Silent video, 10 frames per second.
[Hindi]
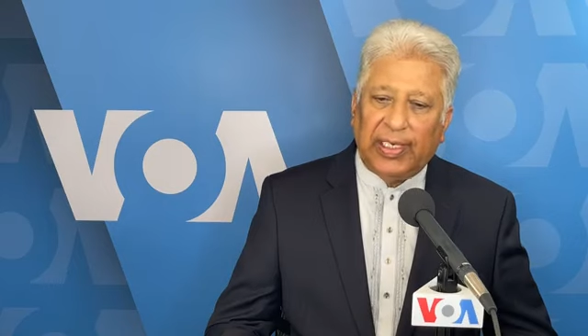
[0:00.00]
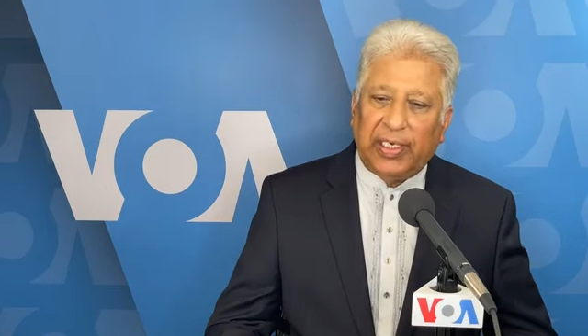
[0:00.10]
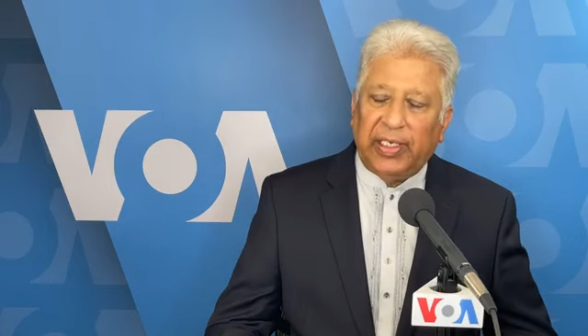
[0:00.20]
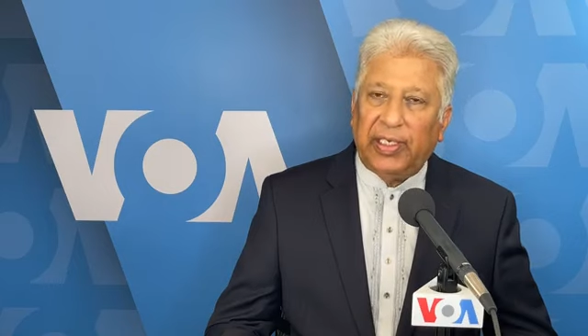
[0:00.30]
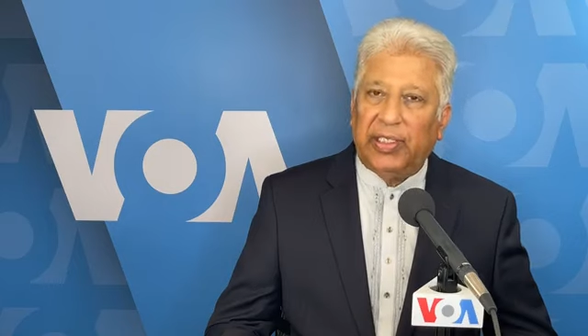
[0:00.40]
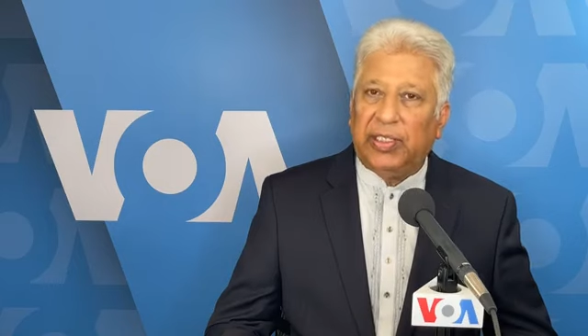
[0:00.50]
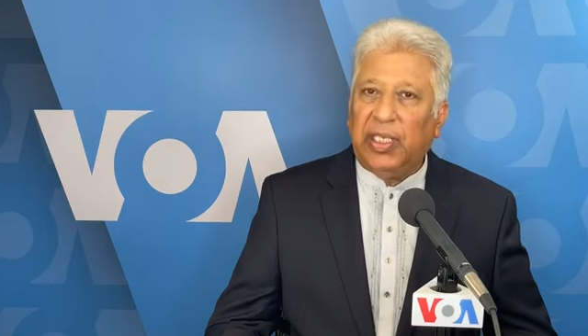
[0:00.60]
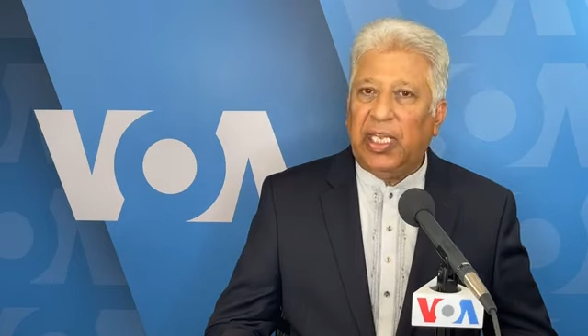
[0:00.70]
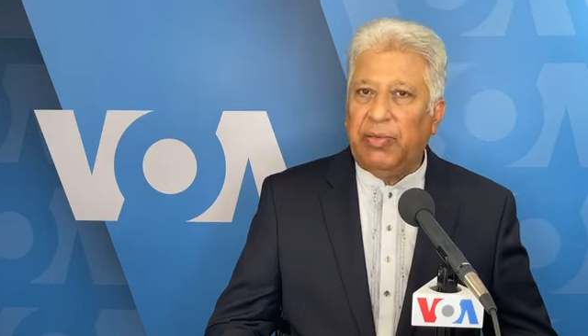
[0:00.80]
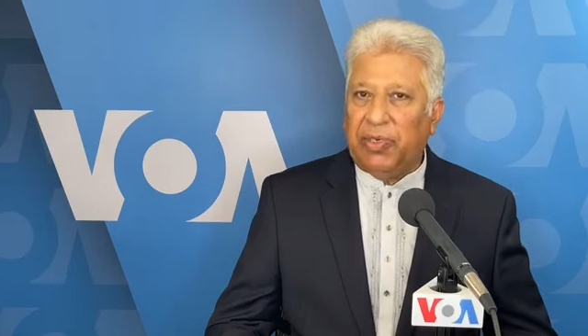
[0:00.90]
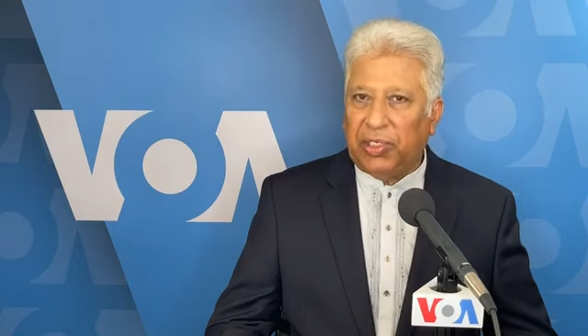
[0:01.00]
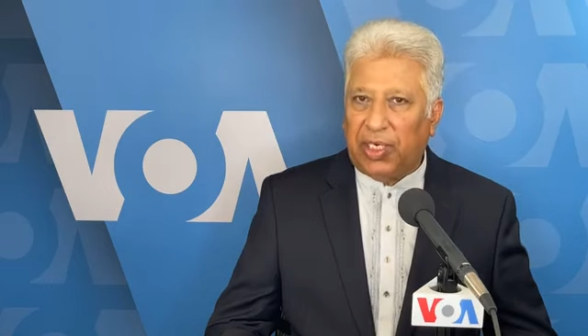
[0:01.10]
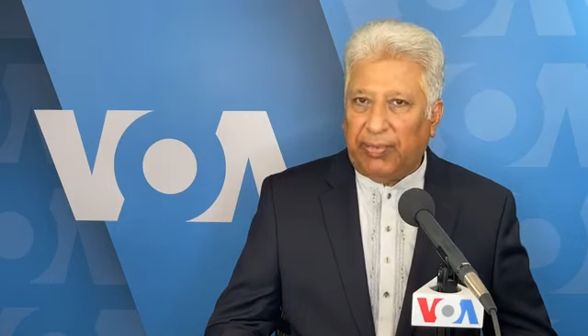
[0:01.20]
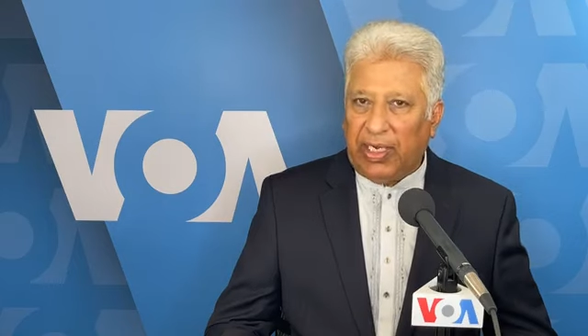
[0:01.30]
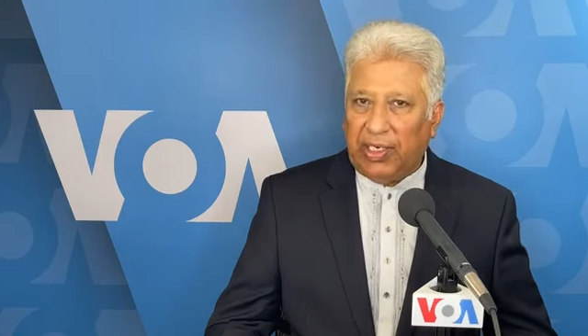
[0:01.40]
कैटेगरी ए में
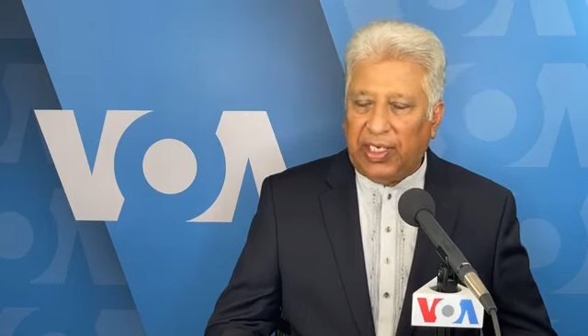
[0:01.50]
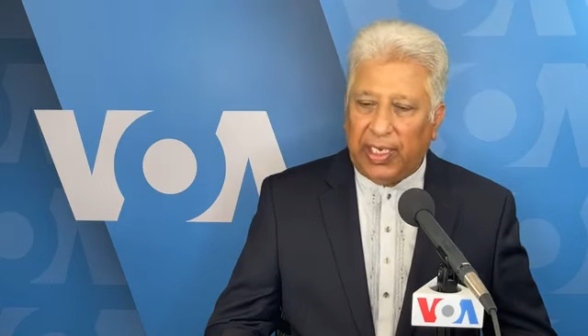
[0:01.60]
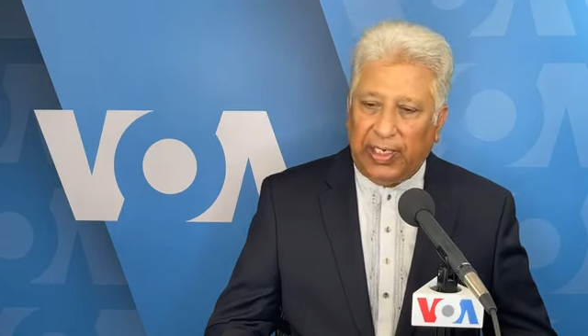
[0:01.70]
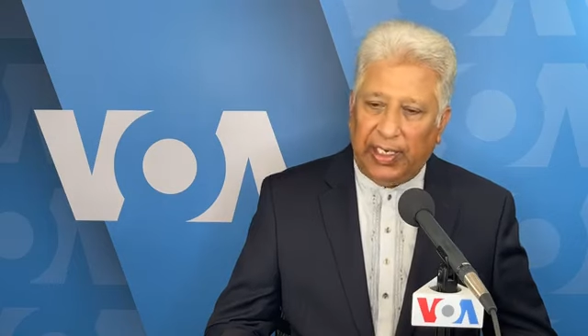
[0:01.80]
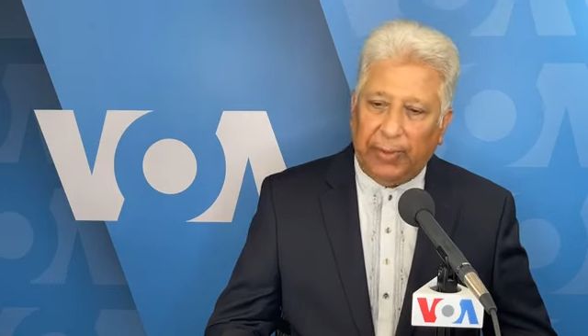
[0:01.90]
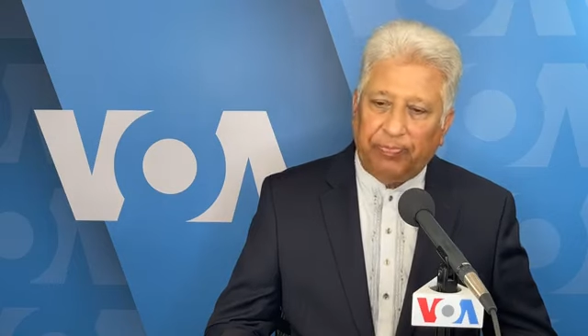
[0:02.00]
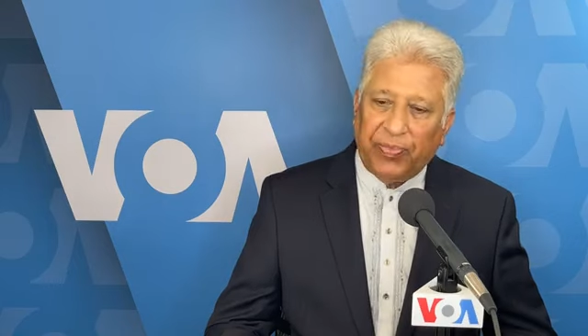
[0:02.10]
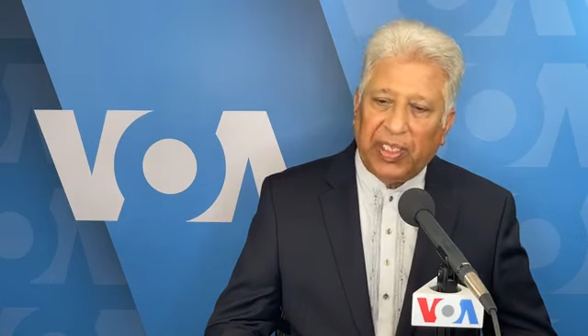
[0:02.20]
शामिल किया है